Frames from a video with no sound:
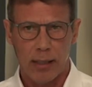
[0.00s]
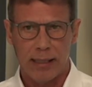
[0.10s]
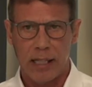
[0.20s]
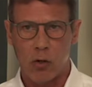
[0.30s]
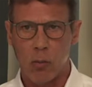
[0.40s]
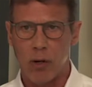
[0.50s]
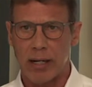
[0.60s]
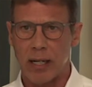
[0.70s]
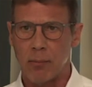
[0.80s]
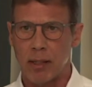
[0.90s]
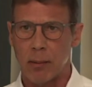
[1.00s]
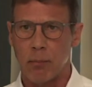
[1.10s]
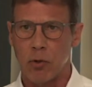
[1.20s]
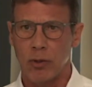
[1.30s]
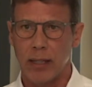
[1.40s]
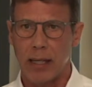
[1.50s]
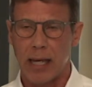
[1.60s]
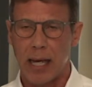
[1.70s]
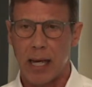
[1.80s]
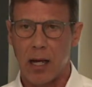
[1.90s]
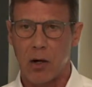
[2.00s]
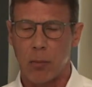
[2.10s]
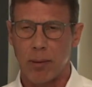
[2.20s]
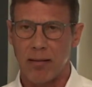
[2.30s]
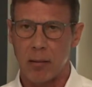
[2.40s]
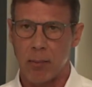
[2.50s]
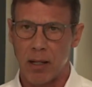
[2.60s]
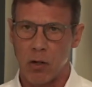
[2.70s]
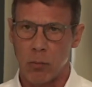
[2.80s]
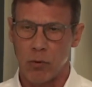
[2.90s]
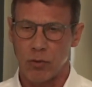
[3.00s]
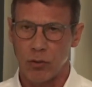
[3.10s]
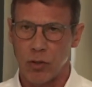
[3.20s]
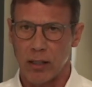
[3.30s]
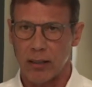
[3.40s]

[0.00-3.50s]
de cómo el régimen responde a los principales opositores.